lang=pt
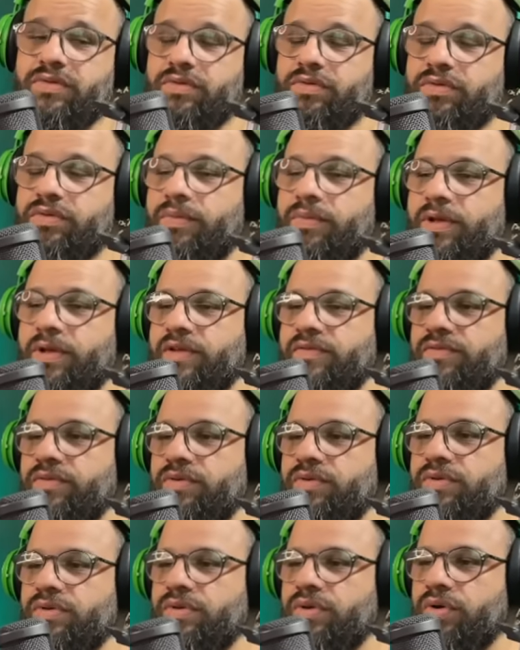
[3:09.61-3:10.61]
O gol do
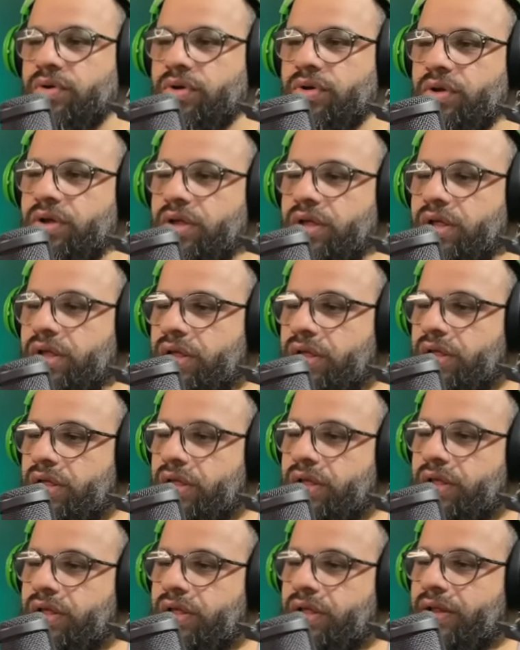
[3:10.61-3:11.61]
Botafogo no
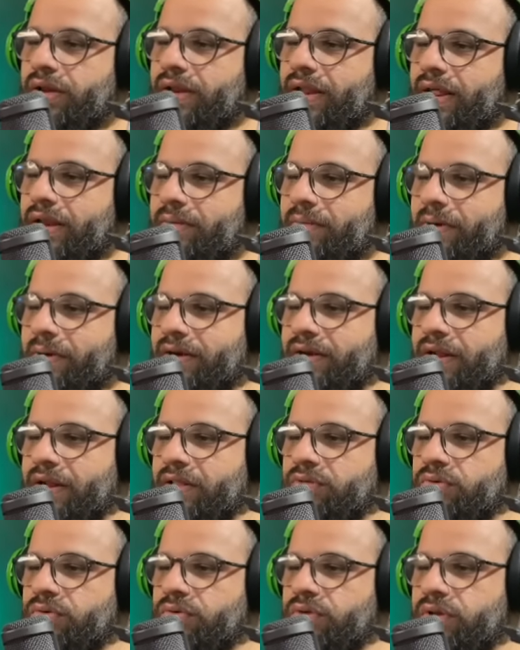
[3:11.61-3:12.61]
na
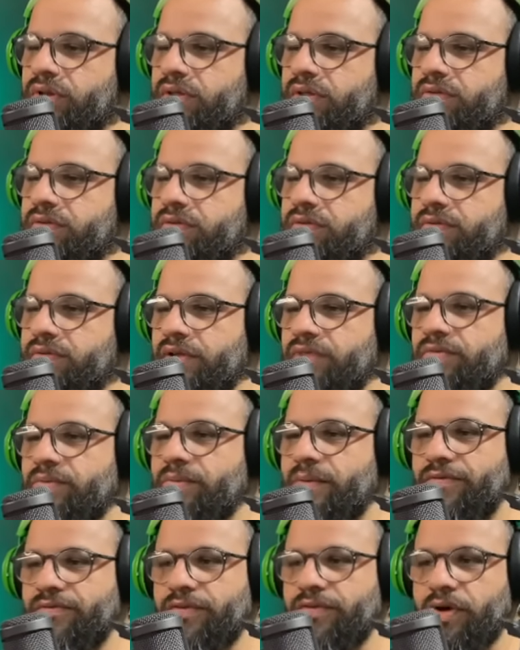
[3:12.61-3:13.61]
Libertadores teve
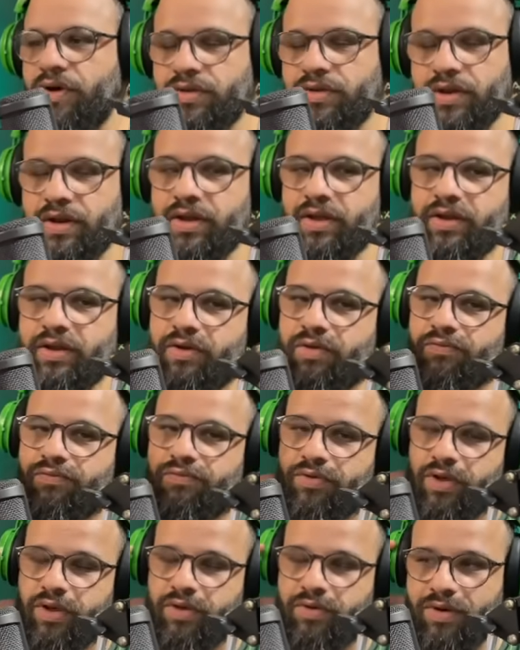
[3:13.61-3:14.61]
uma falta ali e não
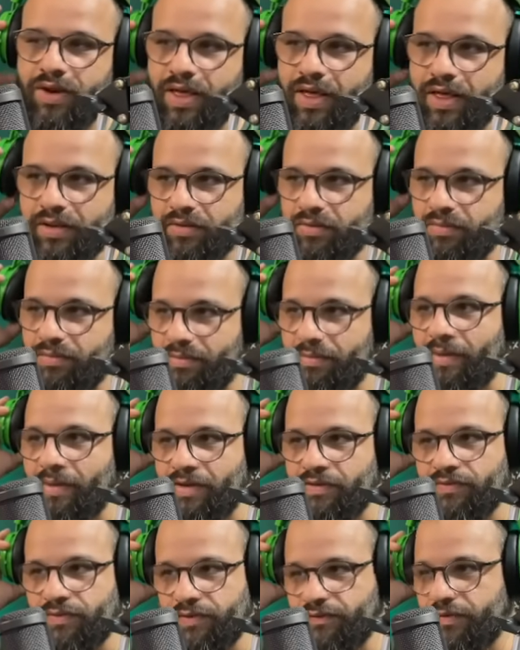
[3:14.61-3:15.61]
foi anulado.
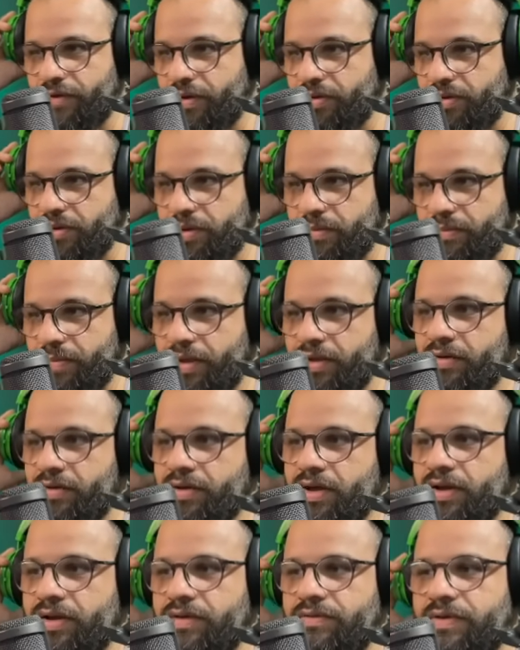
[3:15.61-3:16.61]
Mas foi falta também, o
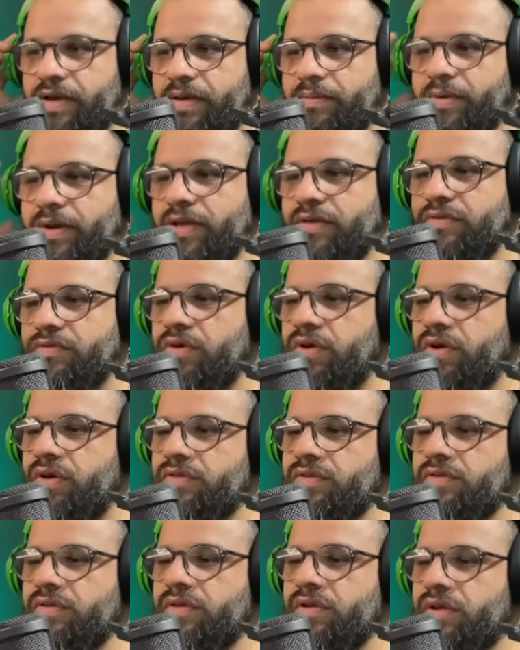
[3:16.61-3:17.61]
cara vai pelas
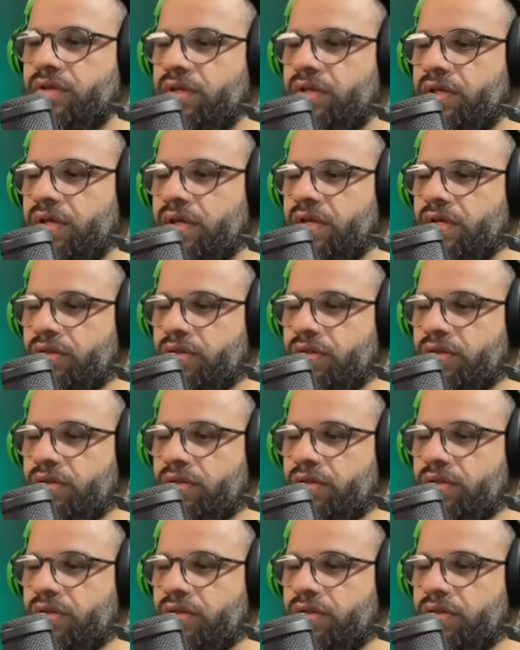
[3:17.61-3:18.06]
costas ali.